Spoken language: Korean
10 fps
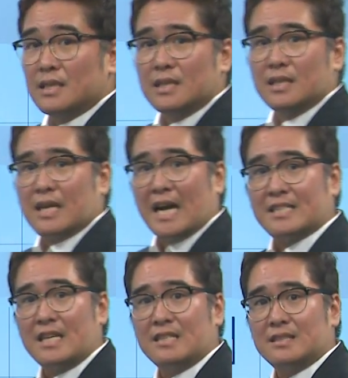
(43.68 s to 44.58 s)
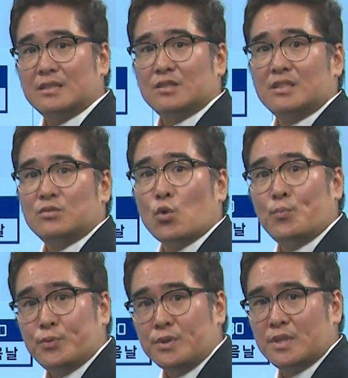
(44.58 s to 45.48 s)
이 가장
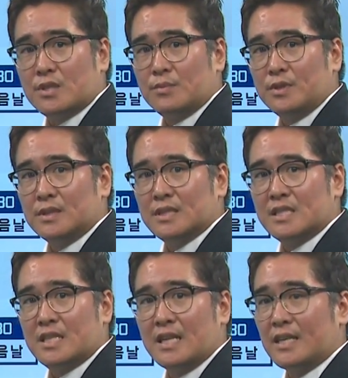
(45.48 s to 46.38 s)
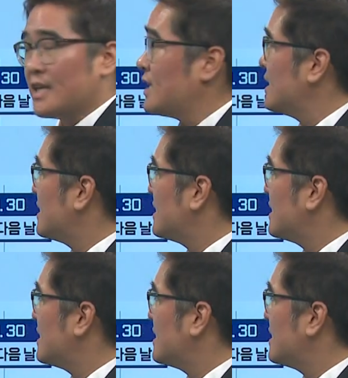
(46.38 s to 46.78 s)
높은 지점은 지난해